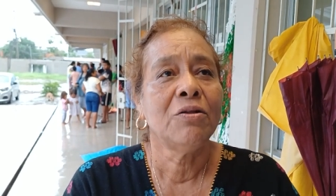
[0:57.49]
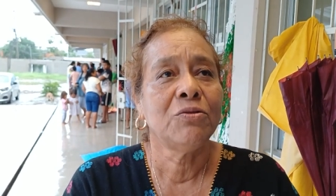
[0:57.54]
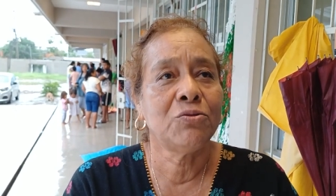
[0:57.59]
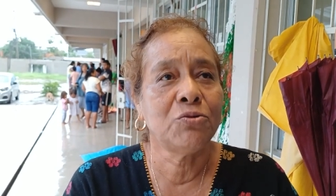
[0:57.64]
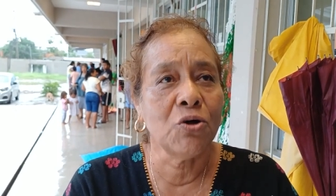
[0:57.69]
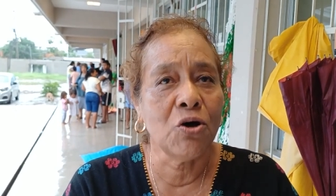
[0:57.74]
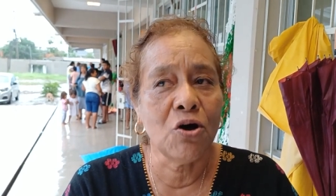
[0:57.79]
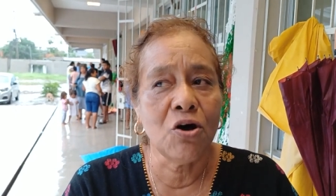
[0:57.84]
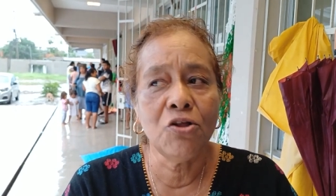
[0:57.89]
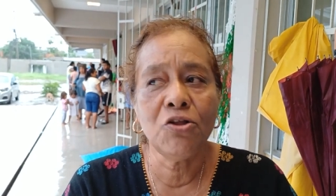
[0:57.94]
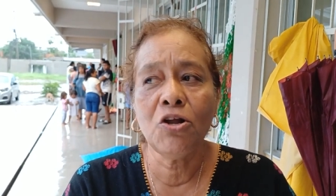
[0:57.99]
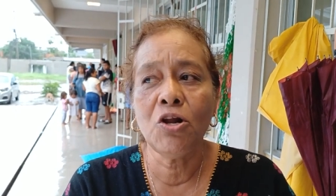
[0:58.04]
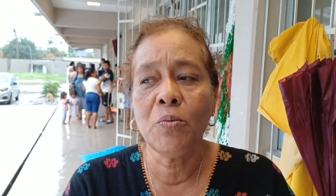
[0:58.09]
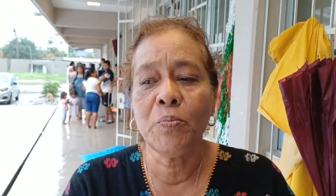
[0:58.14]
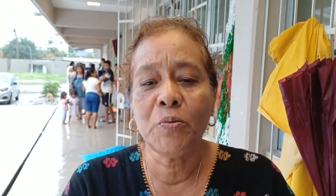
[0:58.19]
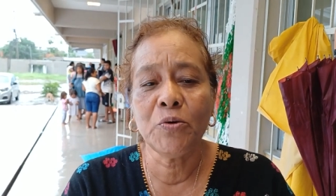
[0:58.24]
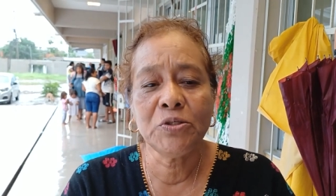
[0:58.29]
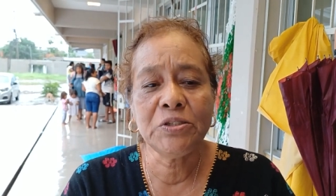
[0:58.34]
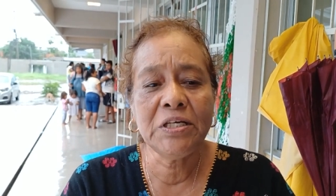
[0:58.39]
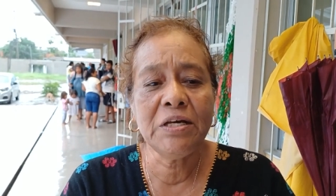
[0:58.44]
todo lo
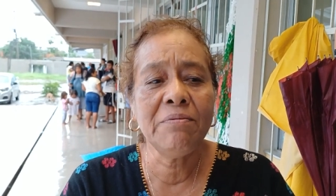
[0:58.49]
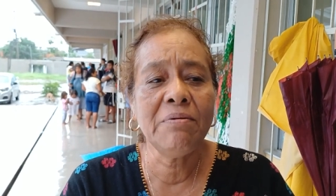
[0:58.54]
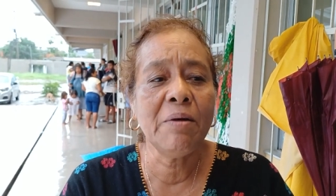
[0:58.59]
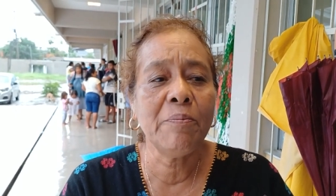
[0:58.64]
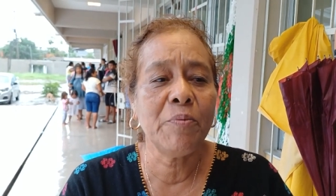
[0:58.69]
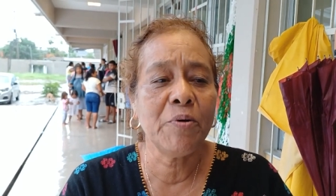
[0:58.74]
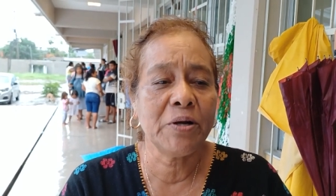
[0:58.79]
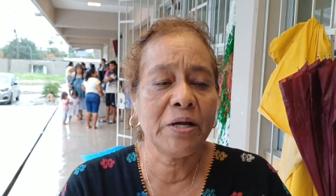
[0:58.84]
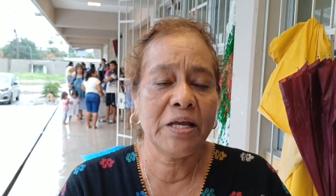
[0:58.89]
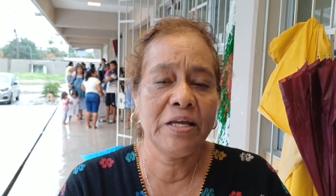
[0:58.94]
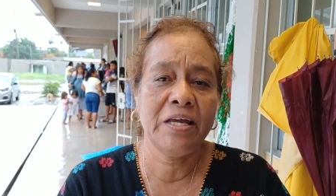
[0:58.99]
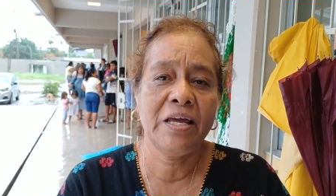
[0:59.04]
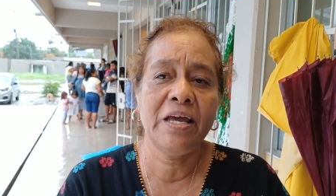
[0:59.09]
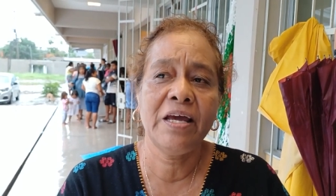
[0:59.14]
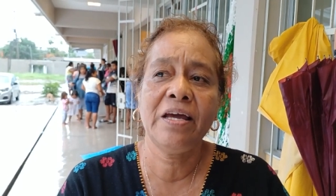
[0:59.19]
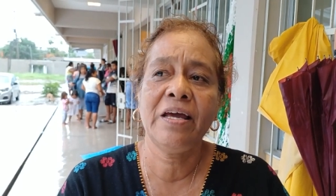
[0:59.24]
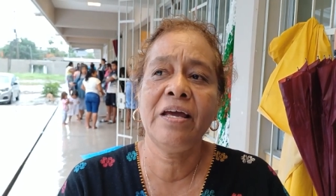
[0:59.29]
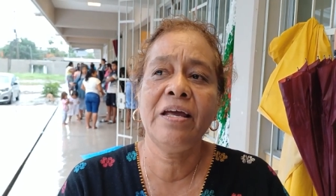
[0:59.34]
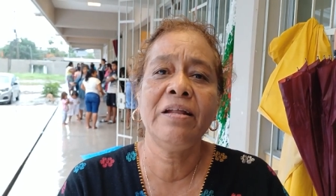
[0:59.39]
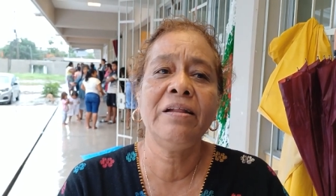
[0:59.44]
posible porque
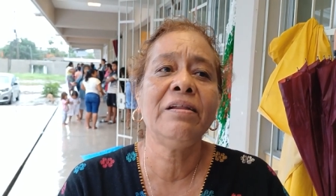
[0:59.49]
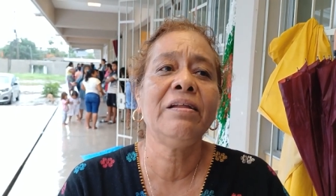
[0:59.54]
lleguen